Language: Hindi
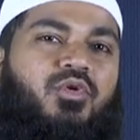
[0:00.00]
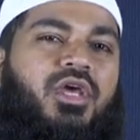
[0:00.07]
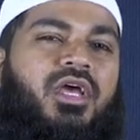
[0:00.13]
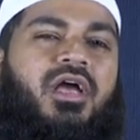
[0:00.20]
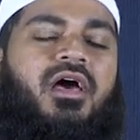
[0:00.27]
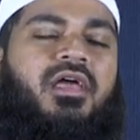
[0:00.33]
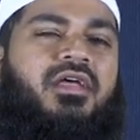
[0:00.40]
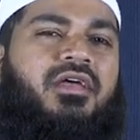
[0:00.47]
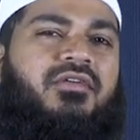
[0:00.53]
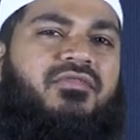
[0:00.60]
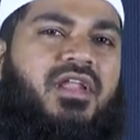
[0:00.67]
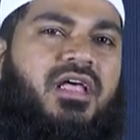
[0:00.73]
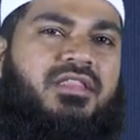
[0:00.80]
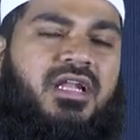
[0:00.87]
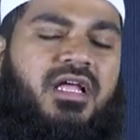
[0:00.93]
गुनहगार है
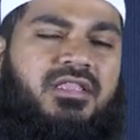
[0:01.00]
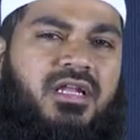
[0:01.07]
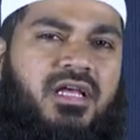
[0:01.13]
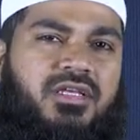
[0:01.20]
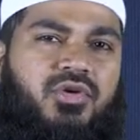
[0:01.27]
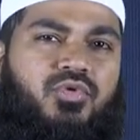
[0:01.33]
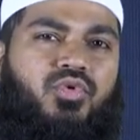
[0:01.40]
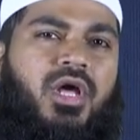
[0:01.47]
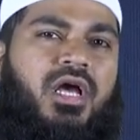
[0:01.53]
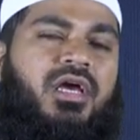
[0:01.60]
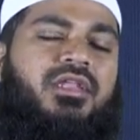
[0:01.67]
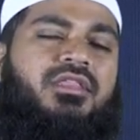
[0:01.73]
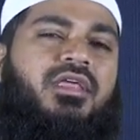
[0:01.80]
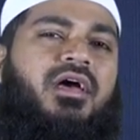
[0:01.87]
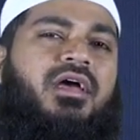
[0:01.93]
फ़लाँ तरह तरह के गुनाह
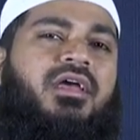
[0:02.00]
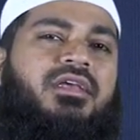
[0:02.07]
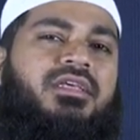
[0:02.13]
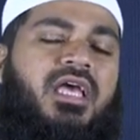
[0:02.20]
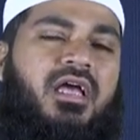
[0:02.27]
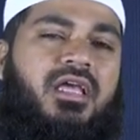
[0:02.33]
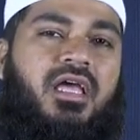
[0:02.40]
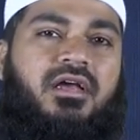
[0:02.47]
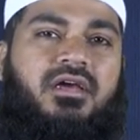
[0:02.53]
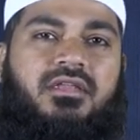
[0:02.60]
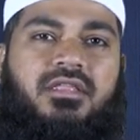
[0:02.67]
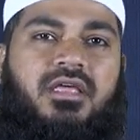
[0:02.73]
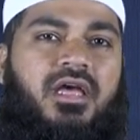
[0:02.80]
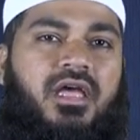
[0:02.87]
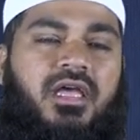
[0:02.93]
करता है क्या क्या
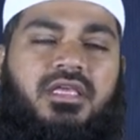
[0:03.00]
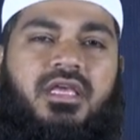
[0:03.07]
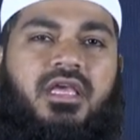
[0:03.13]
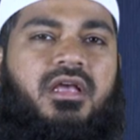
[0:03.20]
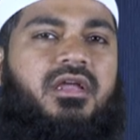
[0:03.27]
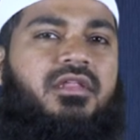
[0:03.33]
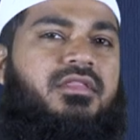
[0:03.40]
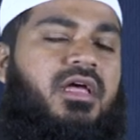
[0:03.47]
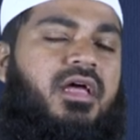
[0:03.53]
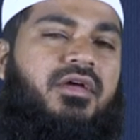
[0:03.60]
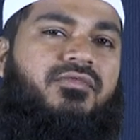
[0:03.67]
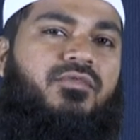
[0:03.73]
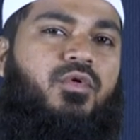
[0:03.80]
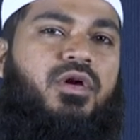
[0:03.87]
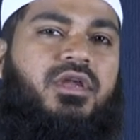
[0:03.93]
करता है ये करता
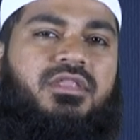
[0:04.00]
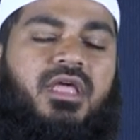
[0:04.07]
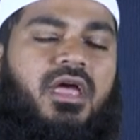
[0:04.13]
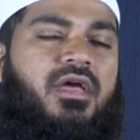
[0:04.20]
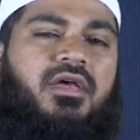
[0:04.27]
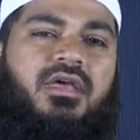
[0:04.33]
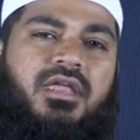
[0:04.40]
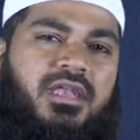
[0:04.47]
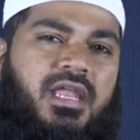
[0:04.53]
है वो करता है